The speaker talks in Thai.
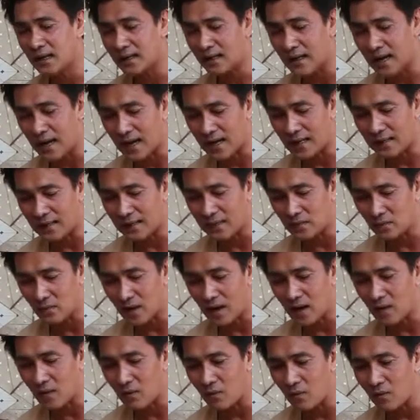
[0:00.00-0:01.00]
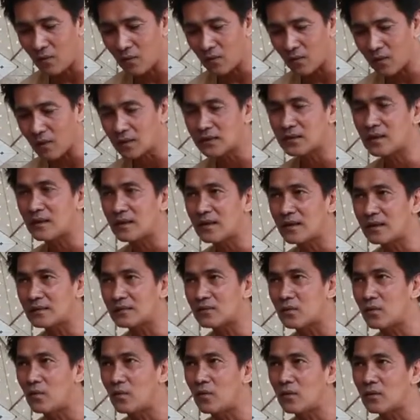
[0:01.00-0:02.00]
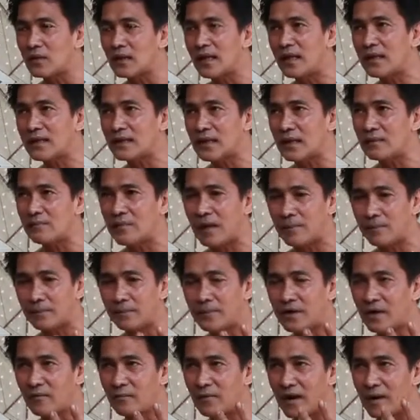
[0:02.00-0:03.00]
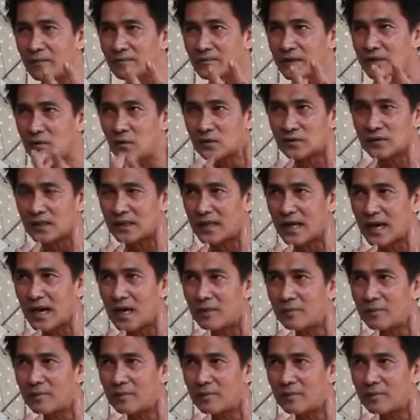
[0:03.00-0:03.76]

การเล่นว่าวก็จะถูกเล่นกันแบบเพื่อความสนุกสนาน